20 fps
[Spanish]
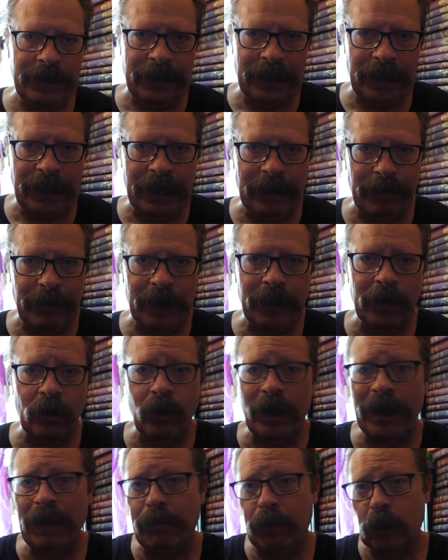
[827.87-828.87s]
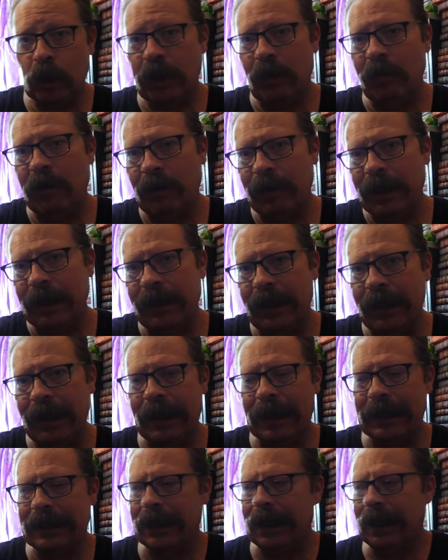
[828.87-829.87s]
de la película y posiblemente de
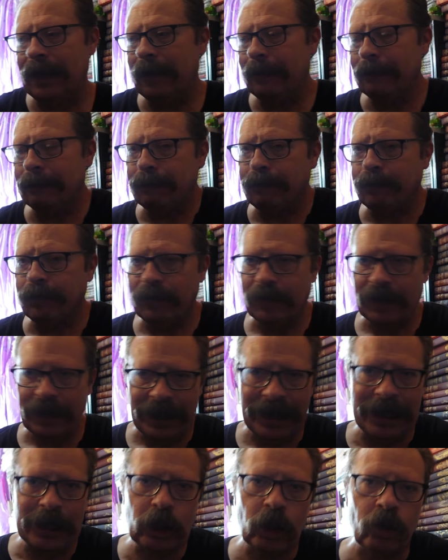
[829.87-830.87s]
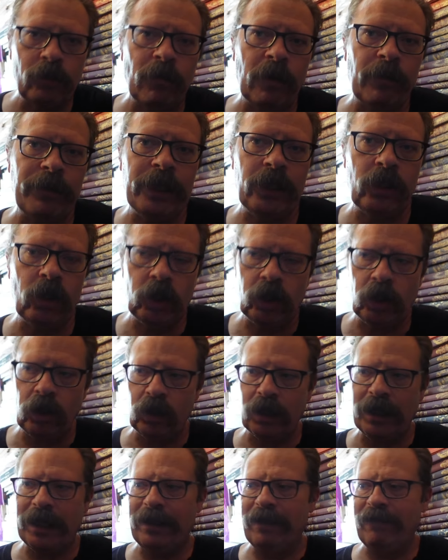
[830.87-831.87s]
la saga. Esos momentos son
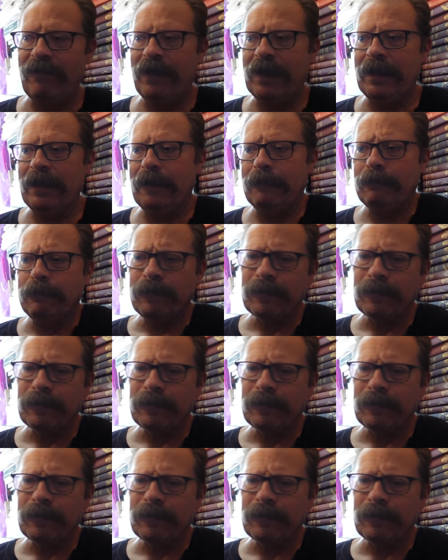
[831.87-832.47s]
los que hacen falta.